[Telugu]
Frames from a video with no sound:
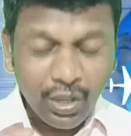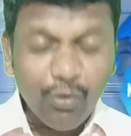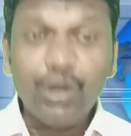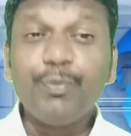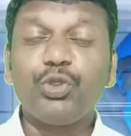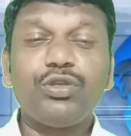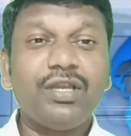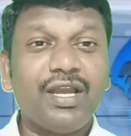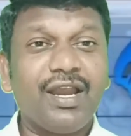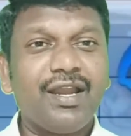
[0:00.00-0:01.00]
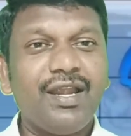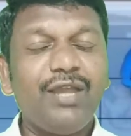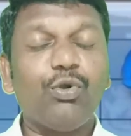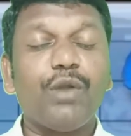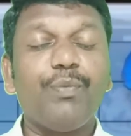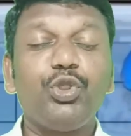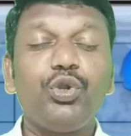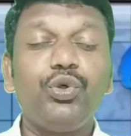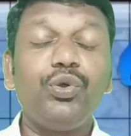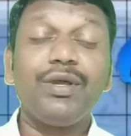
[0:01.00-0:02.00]
ఒక మిత్రుడు నన్ను అడిగాడండి ఒక
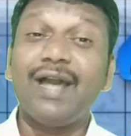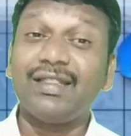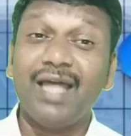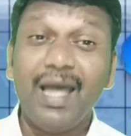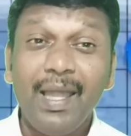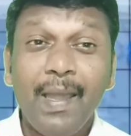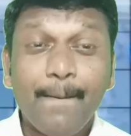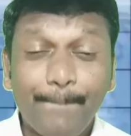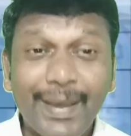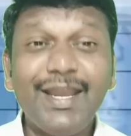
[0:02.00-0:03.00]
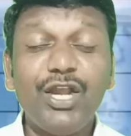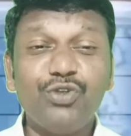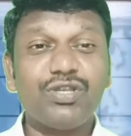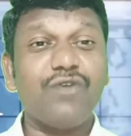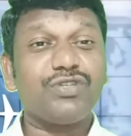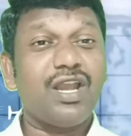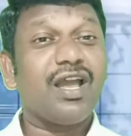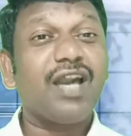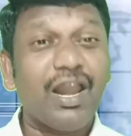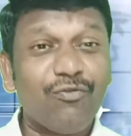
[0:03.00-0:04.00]
మిత్రుడు గత పన్నెండు సంవత్సరాలుగా
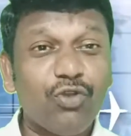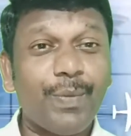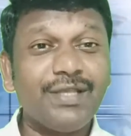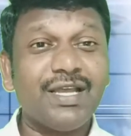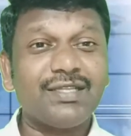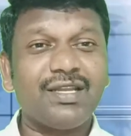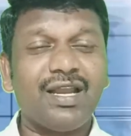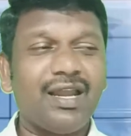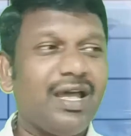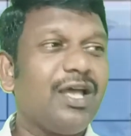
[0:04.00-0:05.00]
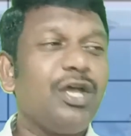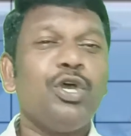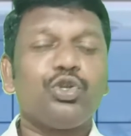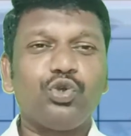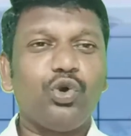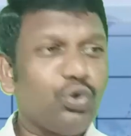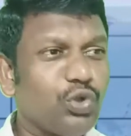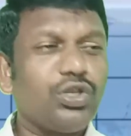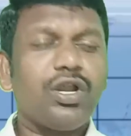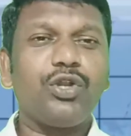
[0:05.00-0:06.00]
గల్ఫ్లో పనిచేస్తానన్న సో
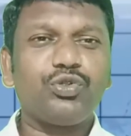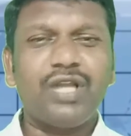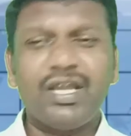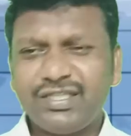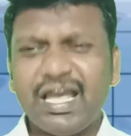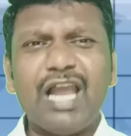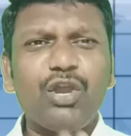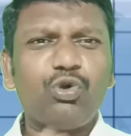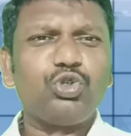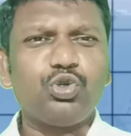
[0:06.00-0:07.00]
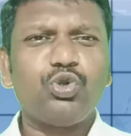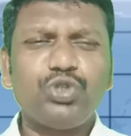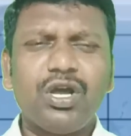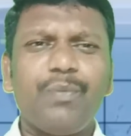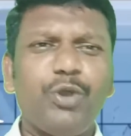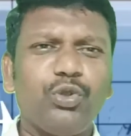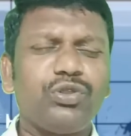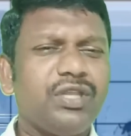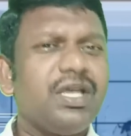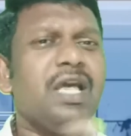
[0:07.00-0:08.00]
రోజులు గడుస్తున్నాయి శాలరీ కొంచెం కొంచెంగా
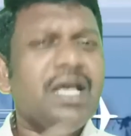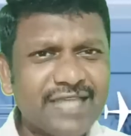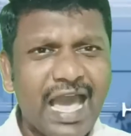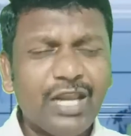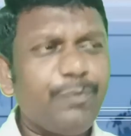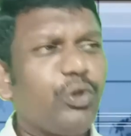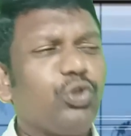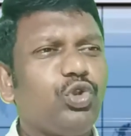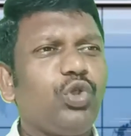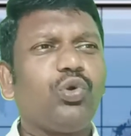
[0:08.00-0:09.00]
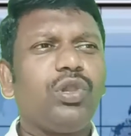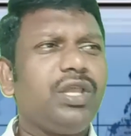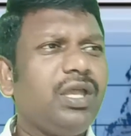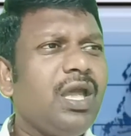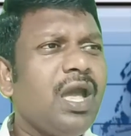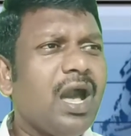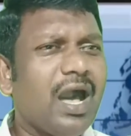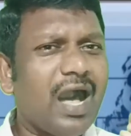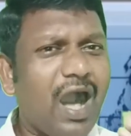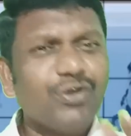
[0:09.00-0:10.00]
పెరుగుతుంది శాలరీ పెరుగుతుంది కొలిది
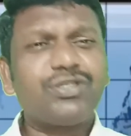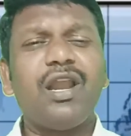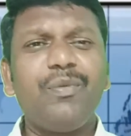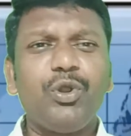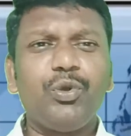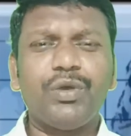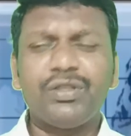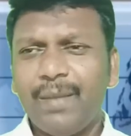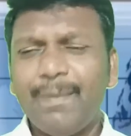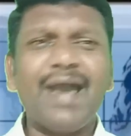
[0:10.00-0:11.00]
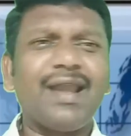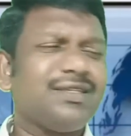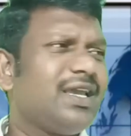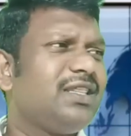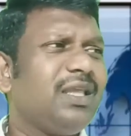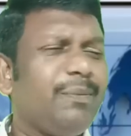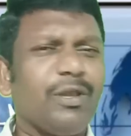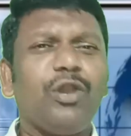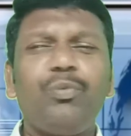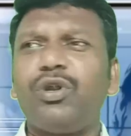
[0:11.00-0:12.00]
అవసరాలు పెరిగిపోతున్నాయి మ్యారేజ్ అయింది
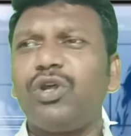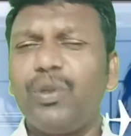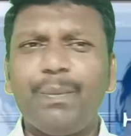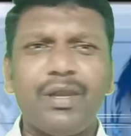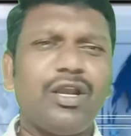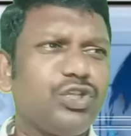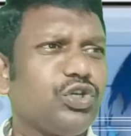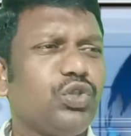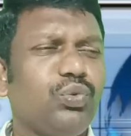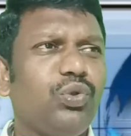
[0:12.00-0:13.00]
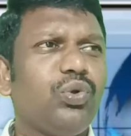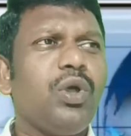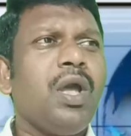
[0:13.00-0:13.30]
పిల్లలు పుట్టారు పిల్లల చదువులు